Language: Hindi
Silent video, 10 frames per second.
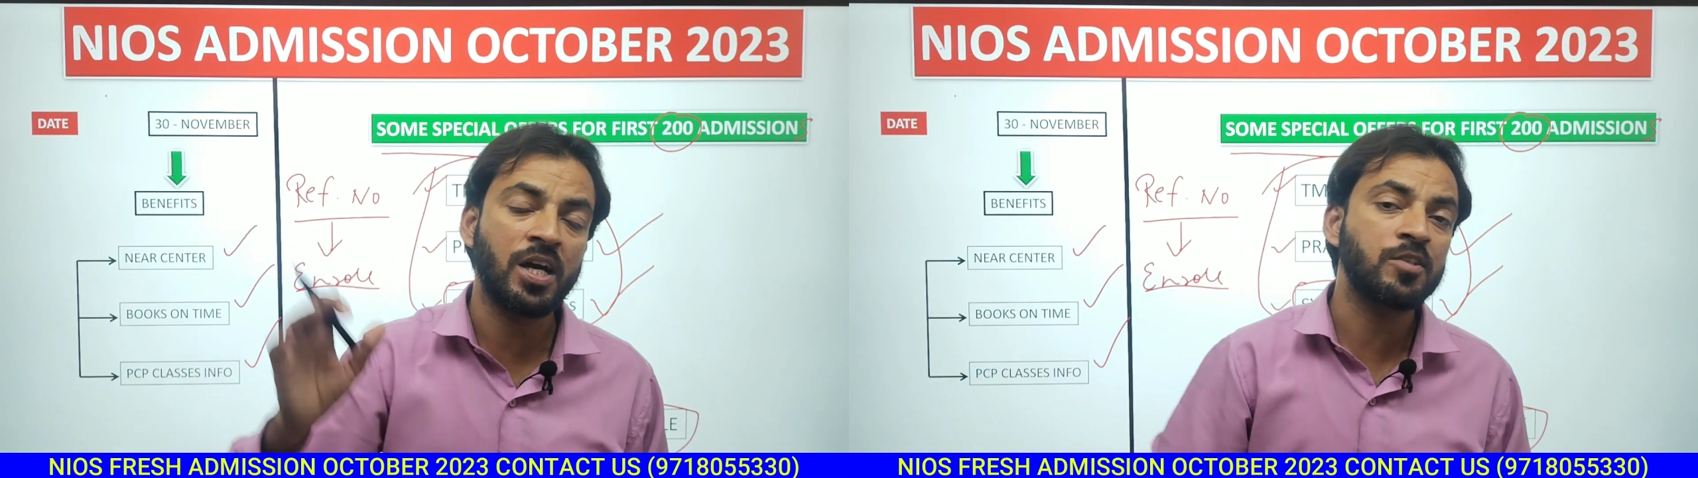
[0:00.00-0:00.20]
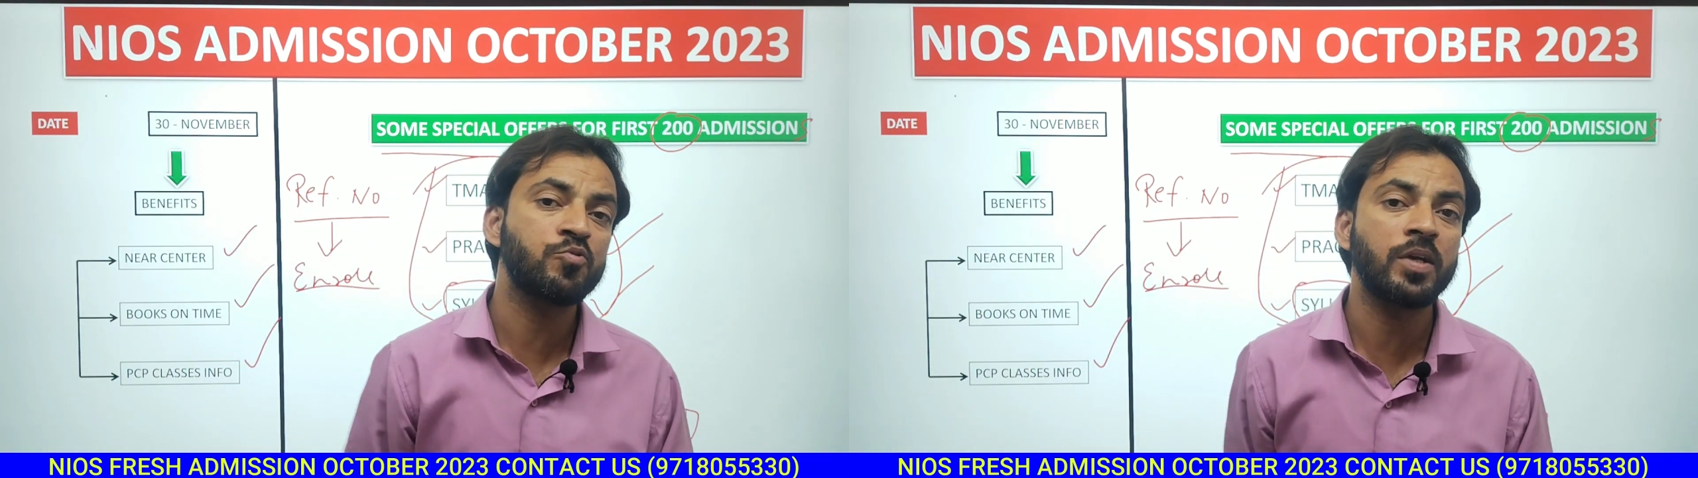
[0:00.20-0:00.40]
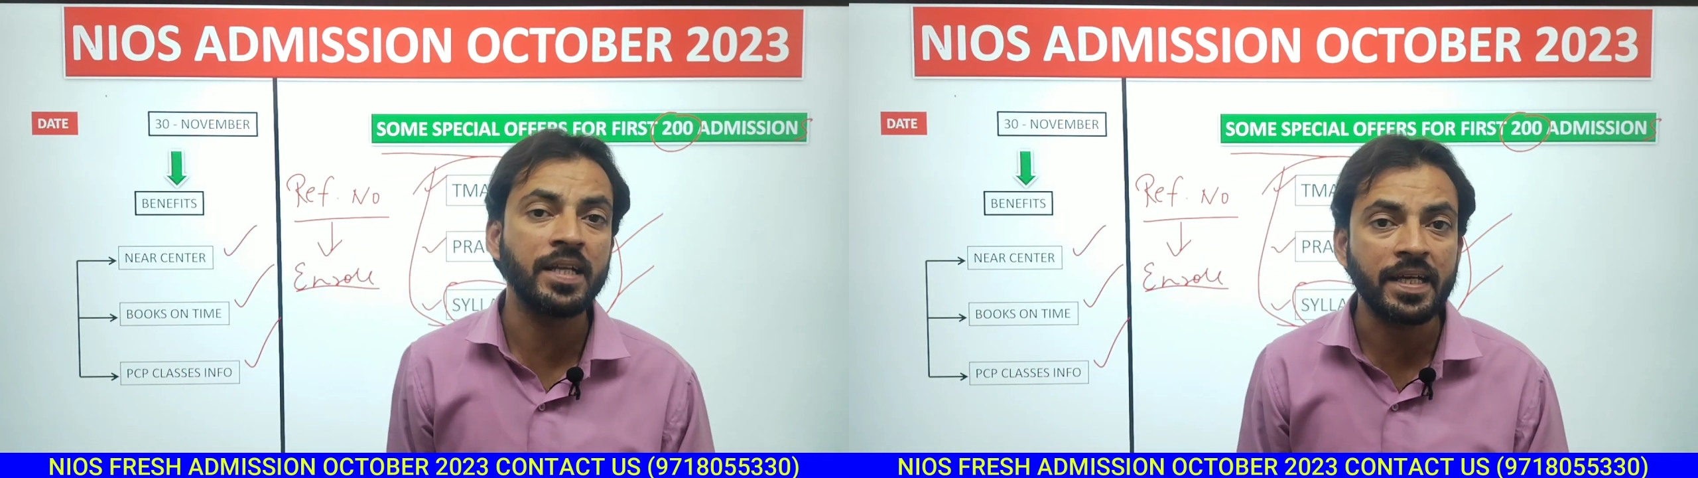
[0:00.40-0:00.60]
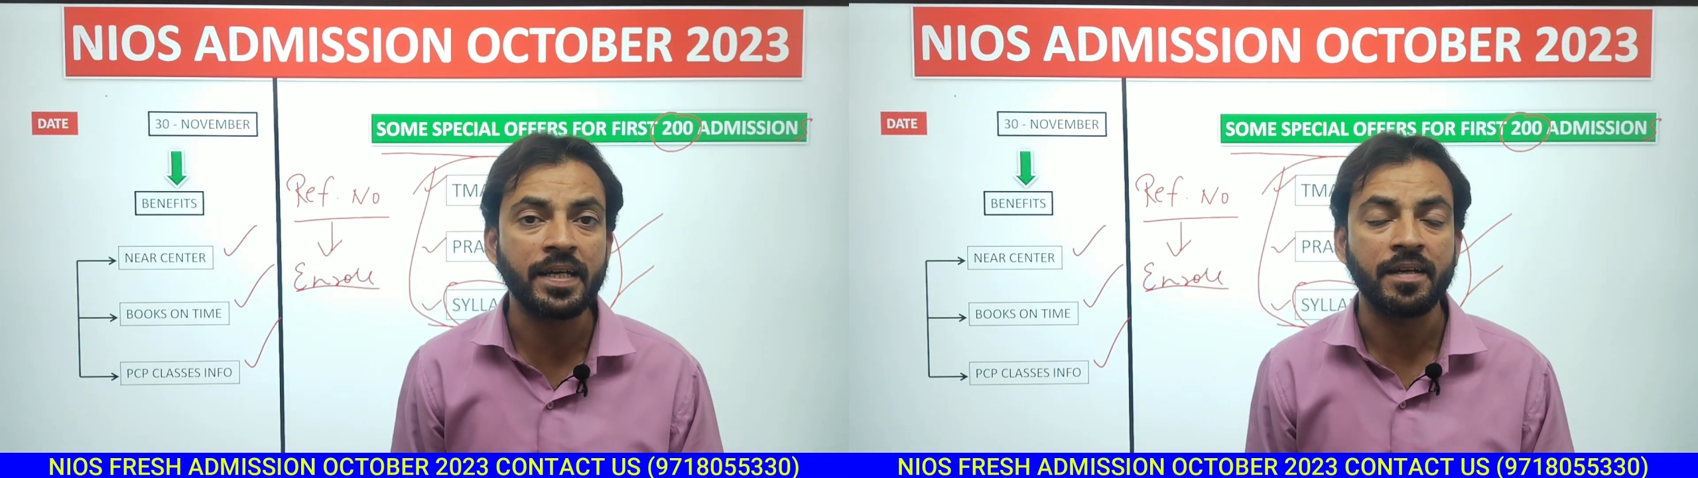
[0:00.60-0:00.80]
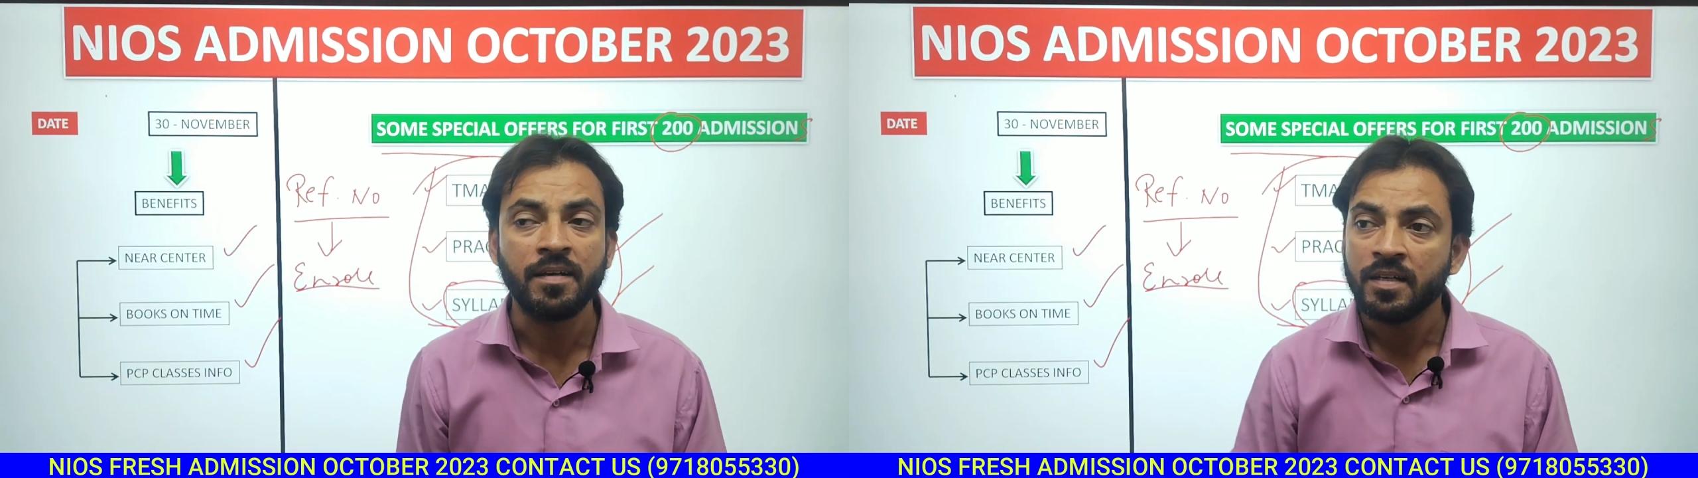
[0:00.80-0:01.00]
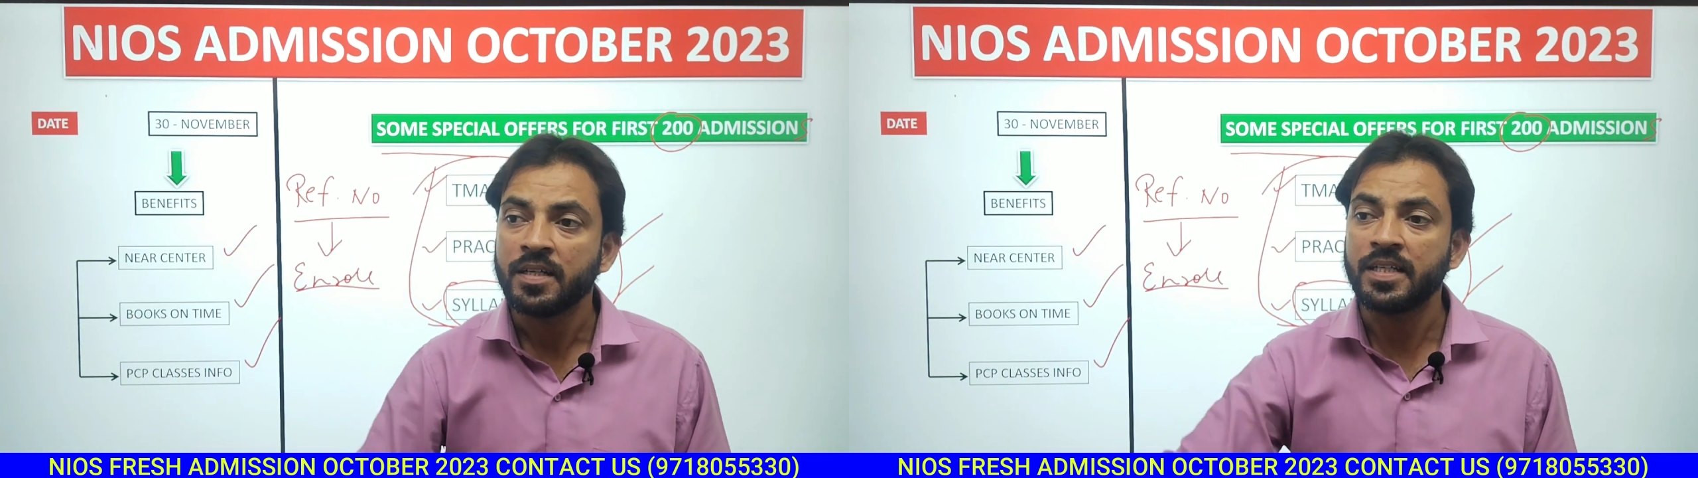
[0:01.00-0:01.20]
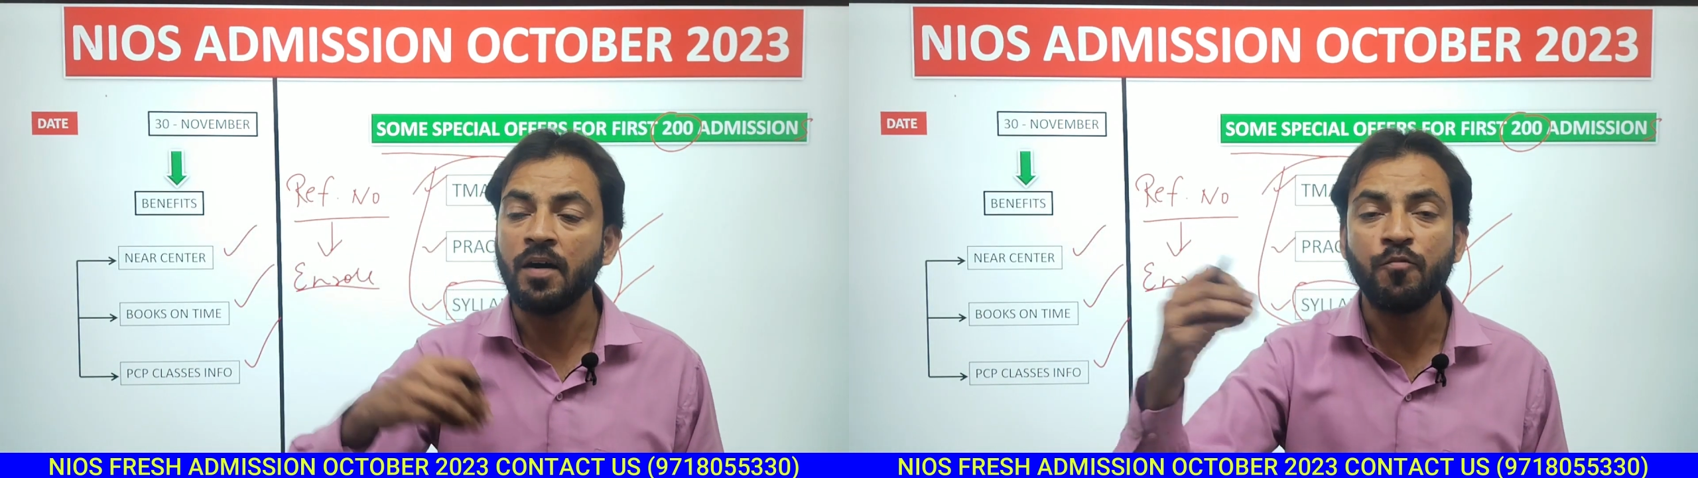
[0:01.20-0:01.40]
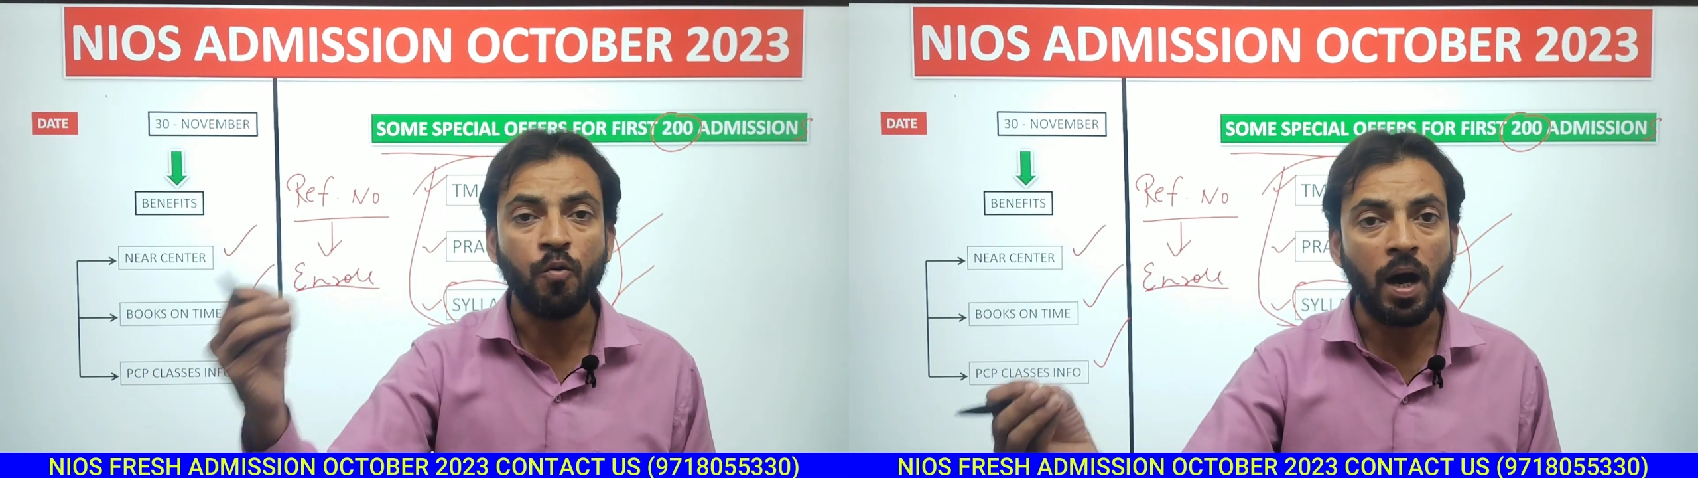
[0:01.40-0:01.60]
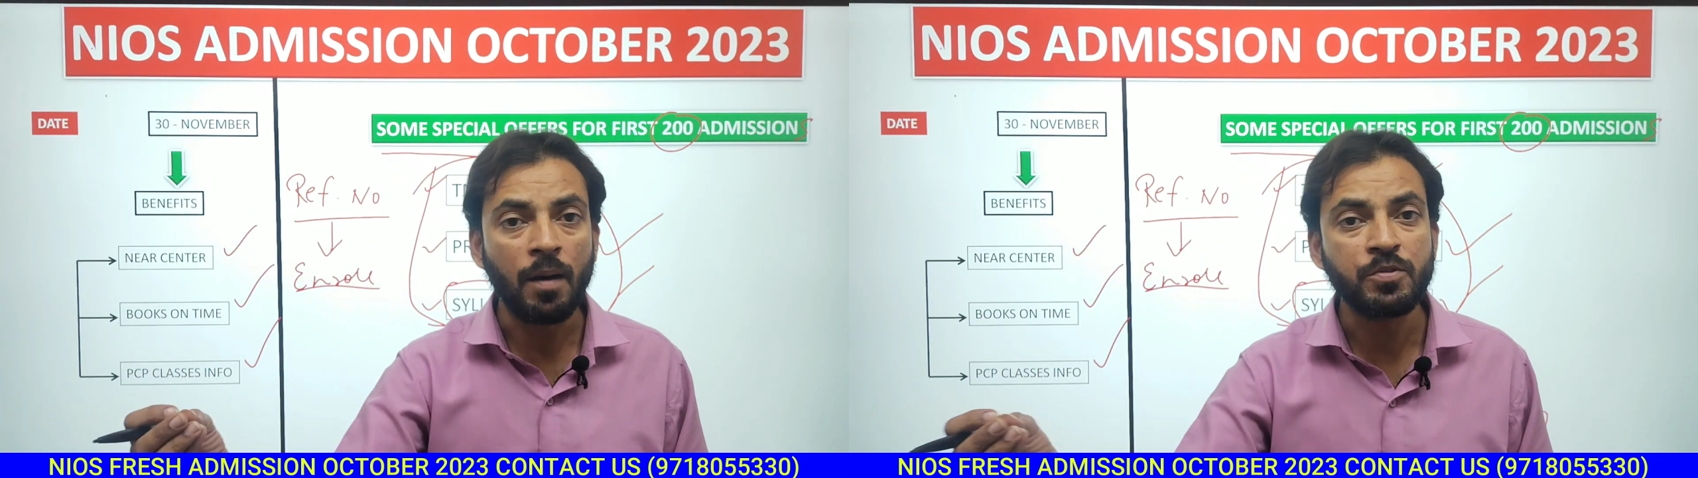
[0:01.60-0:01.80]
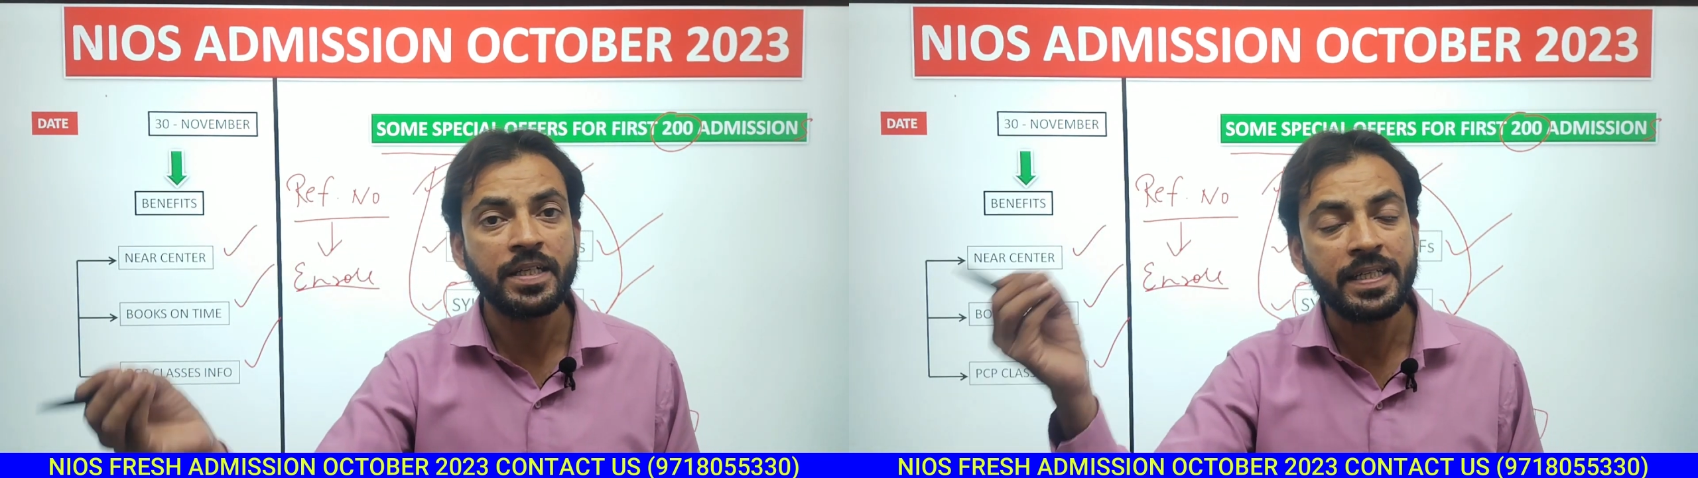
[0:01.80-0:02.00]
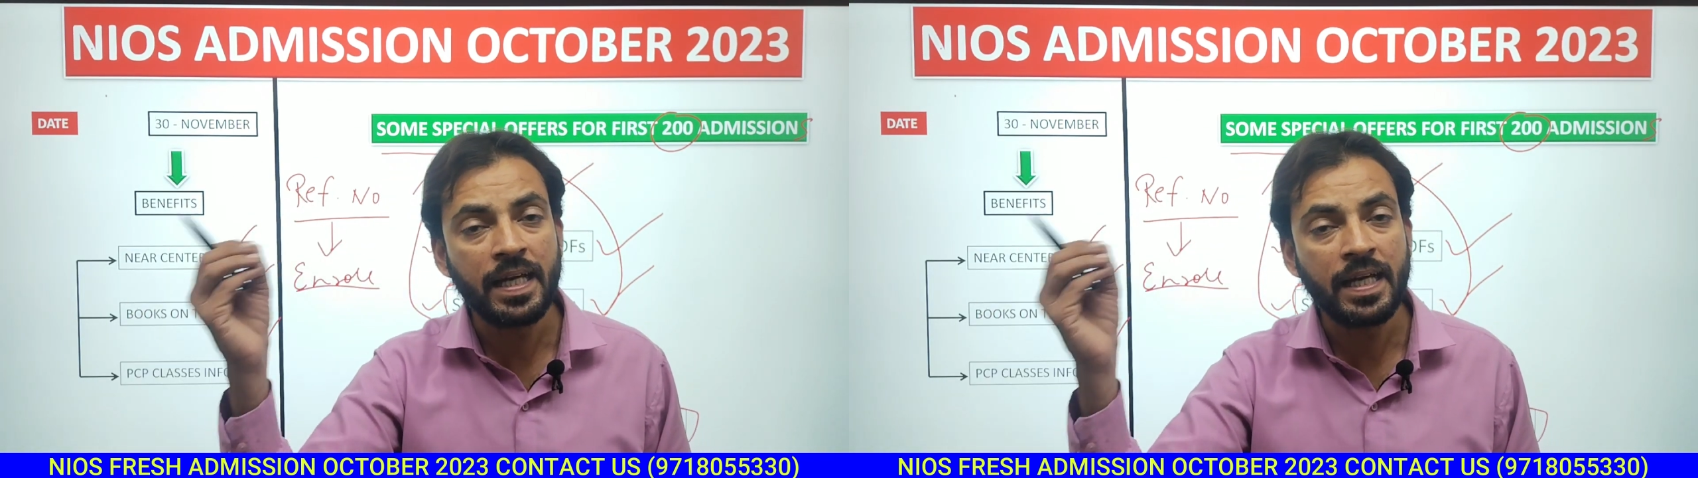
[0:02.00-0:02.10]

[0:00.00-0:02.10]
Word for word: चार्ज तो नहीं ले रहे क्या वो आपसे